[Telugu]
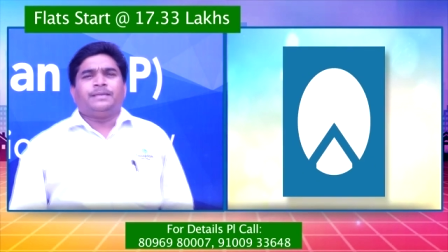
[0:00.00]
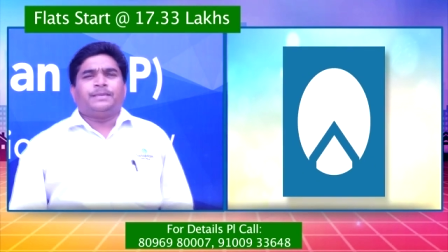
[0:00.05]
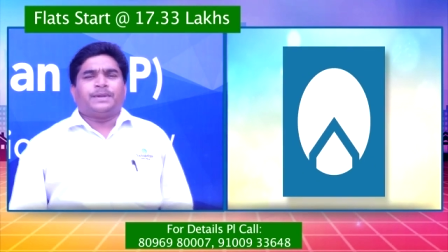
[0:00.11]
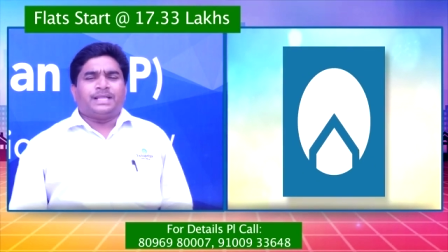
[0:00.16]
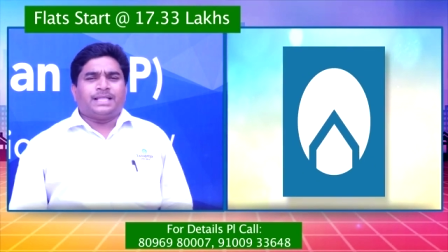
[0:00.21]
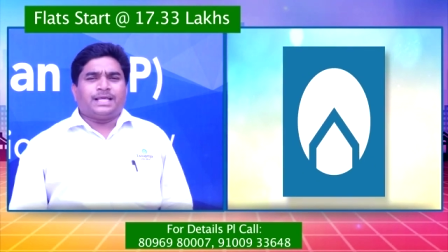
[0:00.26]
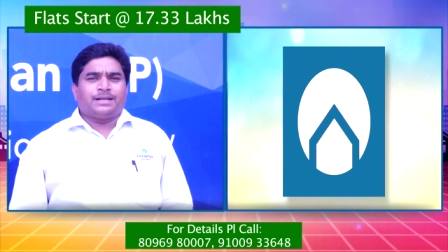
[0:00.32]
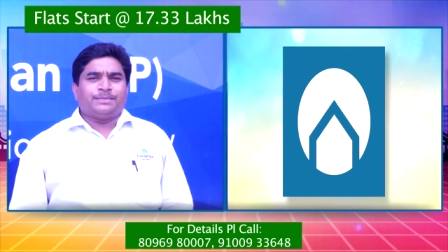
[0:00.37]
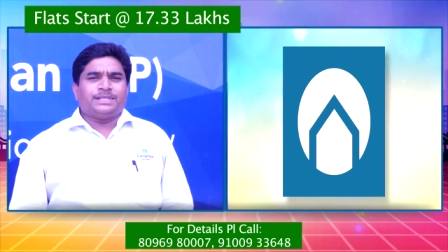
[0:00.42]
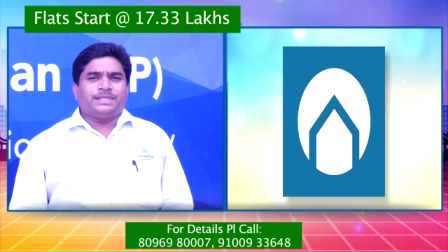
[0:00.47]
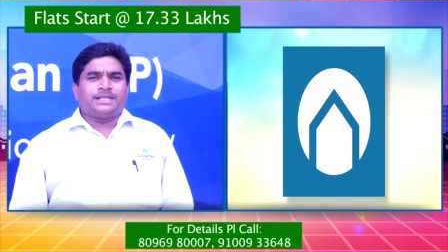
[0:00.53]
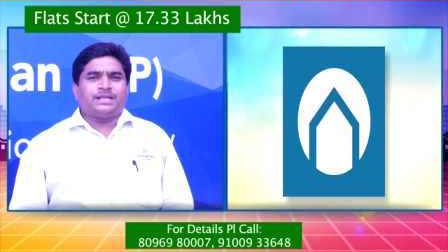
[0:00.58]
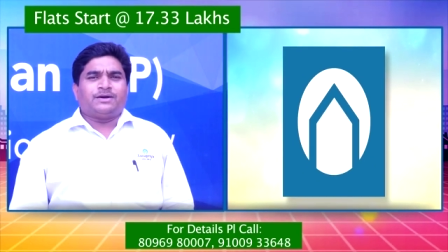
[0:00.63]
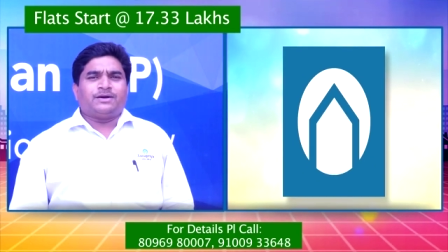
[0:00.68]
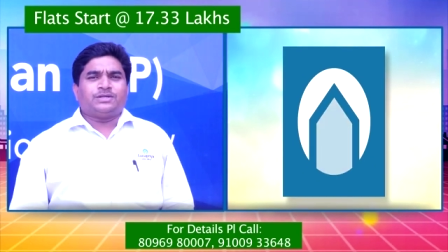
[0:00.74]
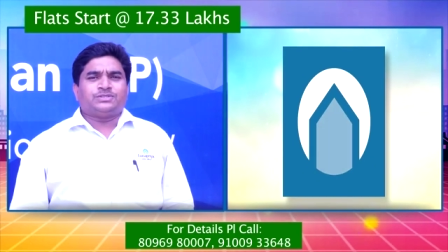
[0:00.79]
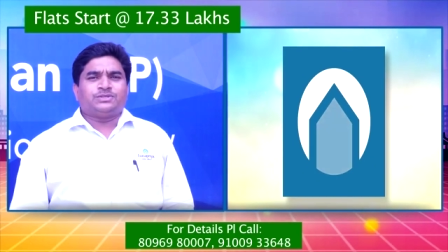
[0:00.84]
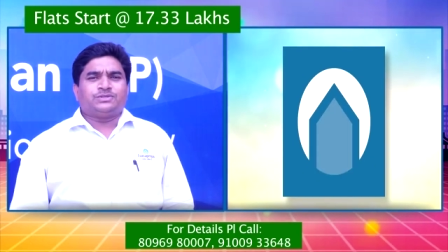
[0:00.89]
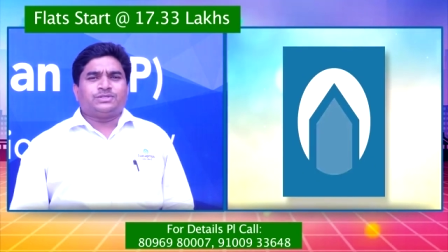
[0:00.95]
ప్రధాన మంత్రి
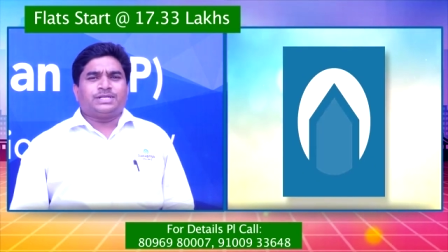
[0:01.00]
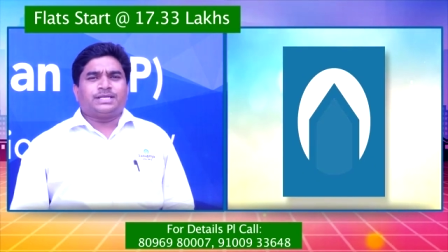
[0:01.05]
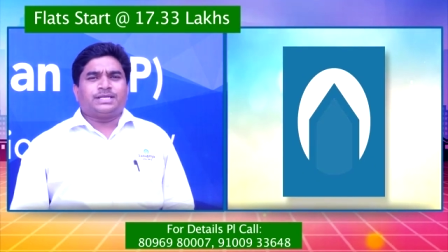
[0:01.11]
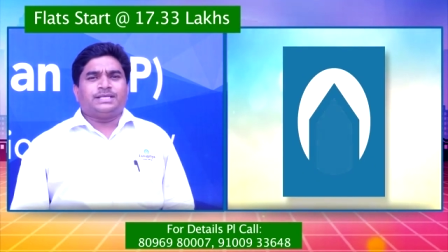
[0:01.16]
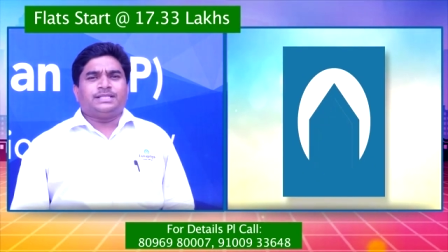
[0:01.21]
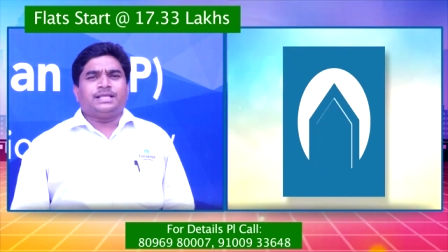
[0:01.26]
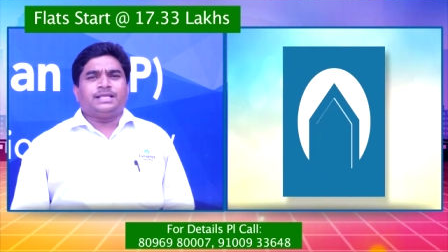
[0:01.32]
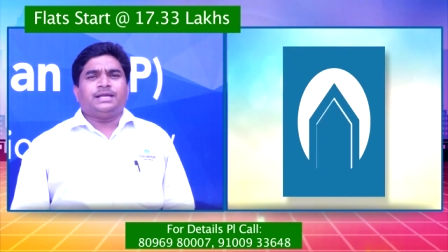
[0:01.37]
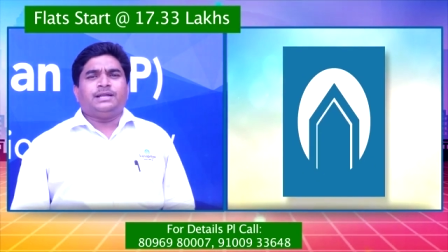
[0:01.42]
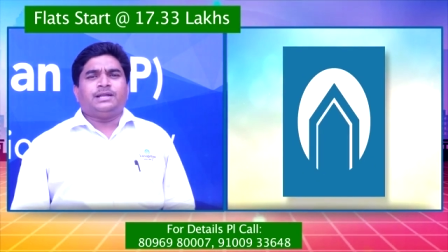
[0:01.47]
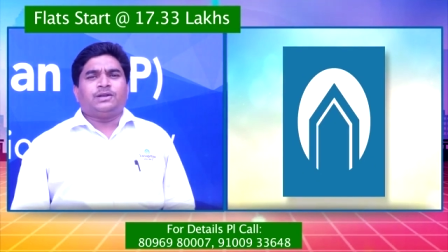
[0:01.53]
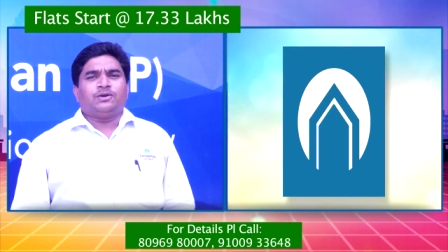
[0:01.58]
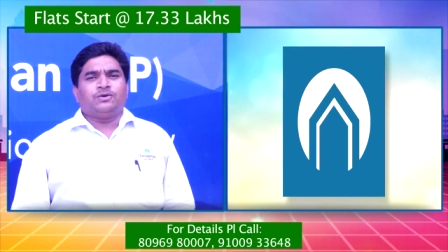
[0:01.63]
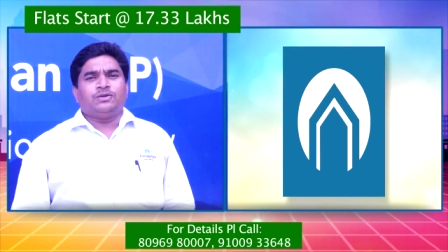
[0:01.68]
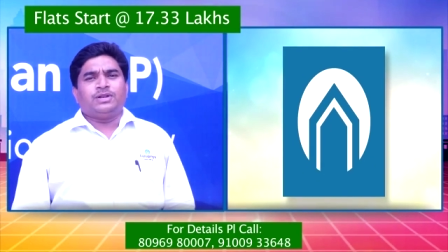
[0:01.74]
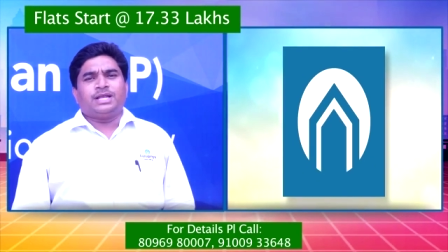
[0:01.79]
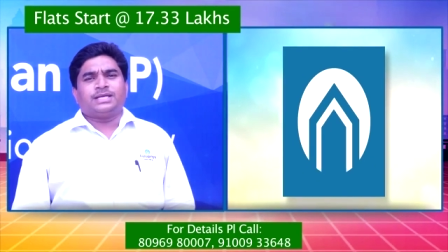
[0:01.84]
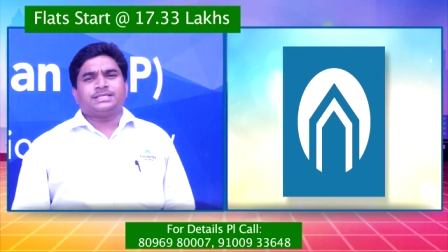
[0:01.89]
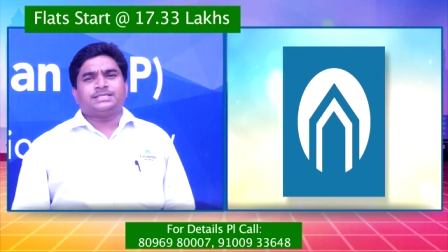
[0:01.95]
ఆవాస్ యోజన కింద
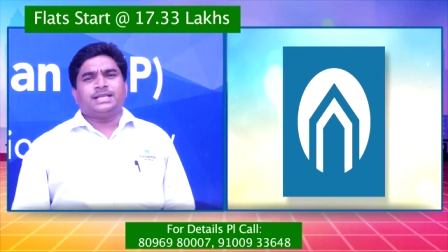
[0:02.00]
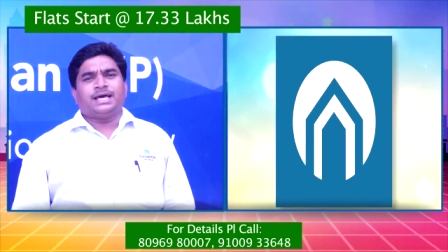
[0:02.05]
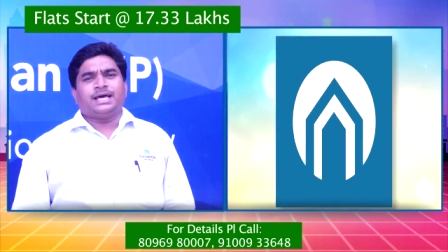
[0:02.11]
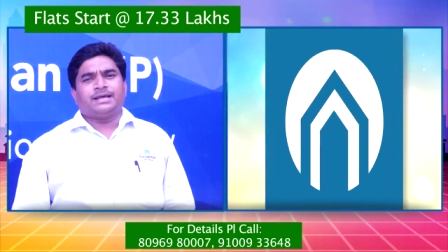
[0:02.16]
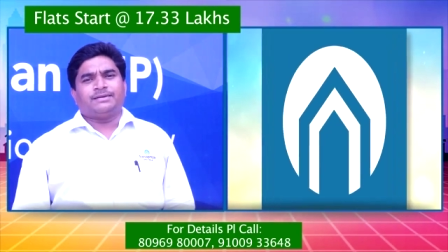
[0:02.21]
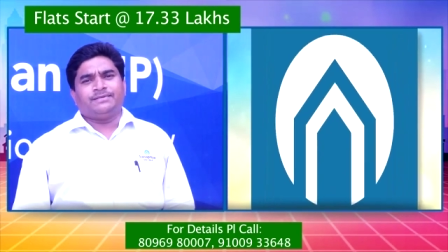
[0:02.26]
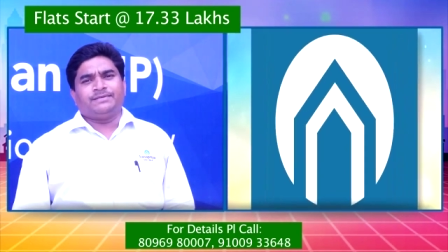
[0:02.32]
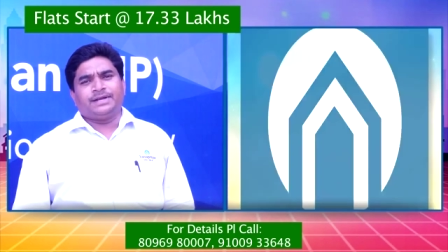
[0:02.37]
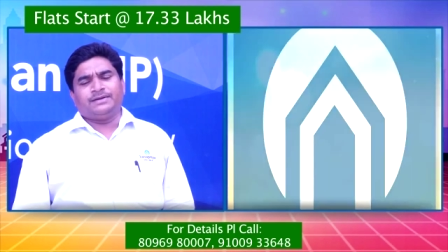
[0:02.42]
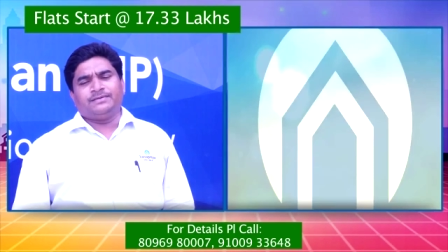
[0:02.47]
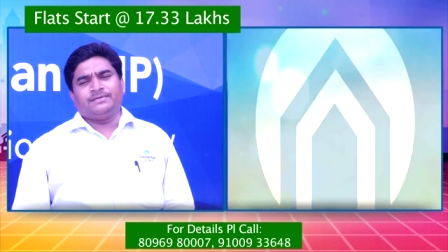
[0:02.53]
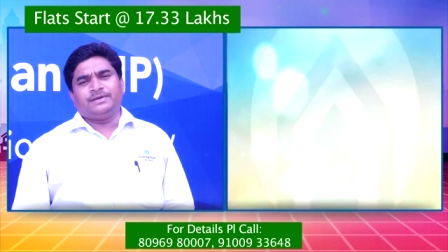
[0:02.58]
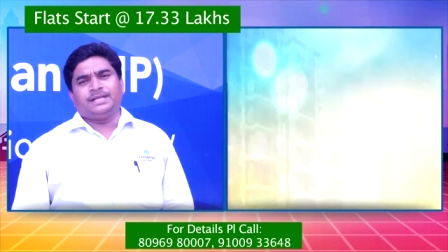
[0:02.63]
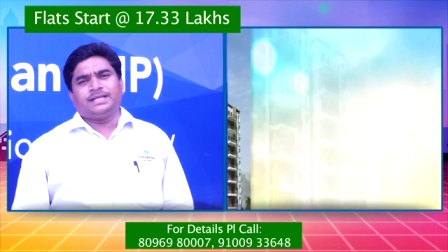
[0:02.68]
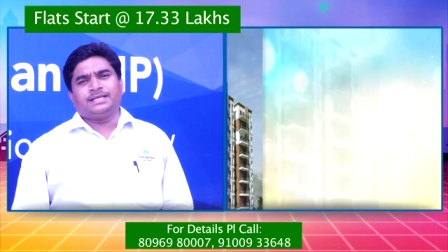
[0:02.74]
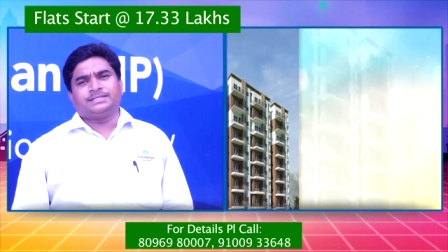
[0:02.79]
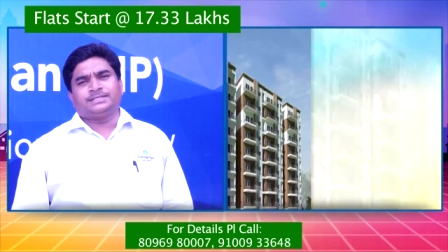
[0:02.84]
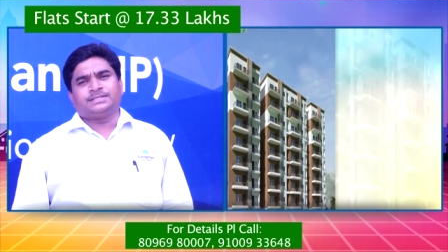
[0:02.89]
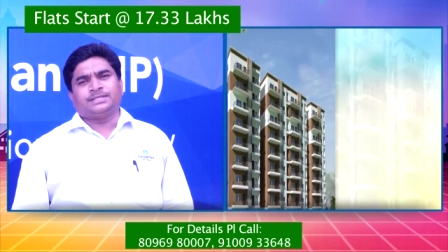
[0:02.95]
రెండు లక్షల అరవై ఏడు
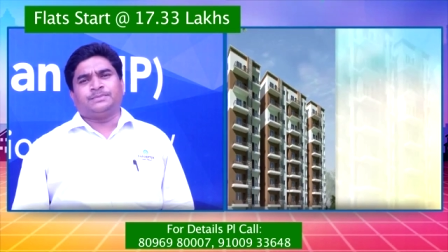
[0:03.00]
వేల